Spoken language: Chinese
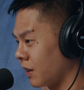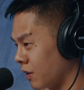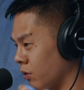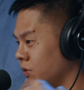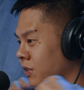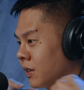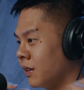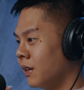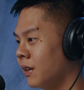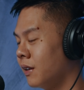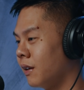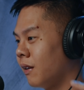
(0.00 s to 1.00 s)
在游街，
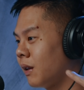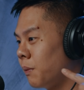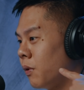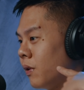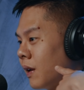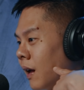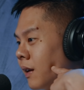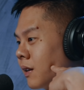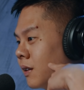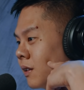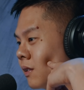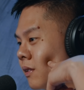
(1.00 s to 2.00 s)
然后他们会拿那
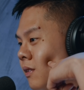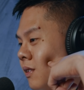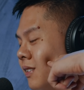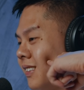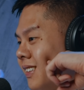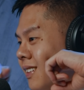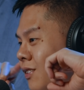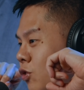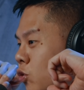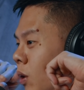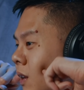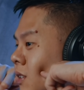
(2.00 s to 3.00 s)
个剑
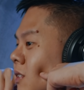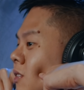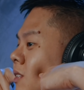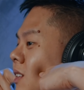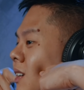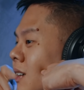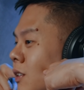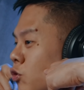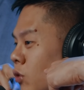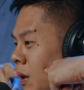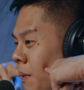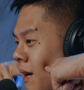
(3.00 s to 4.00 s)
穿那个
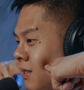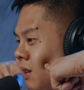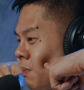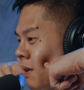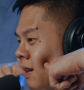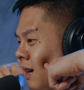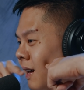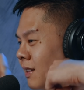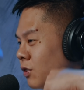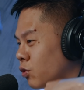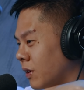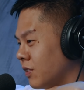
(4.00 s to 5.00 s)
嘴巴这边啊，还
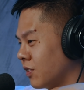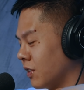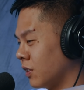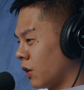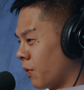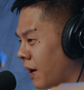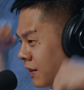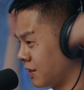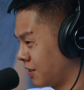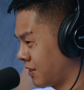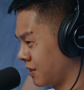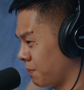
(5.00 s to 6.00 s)
是穿舌头啊，还是
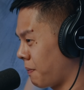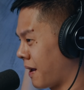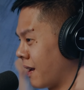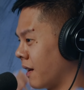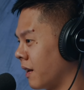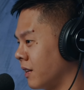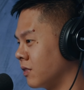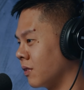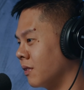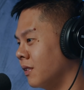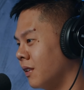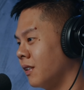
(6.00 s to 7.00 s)
刺背啊那一种，